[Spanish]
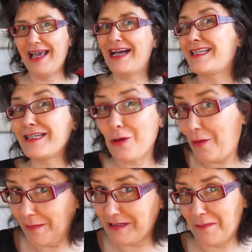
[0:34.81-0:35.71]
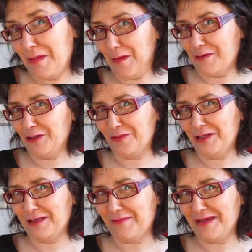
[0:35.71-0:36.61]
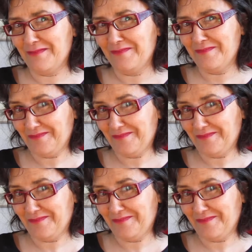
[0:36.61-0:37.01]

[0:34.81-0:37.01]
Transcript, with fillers: Así que se lo van a pasar a pipa viendo el vídeo también.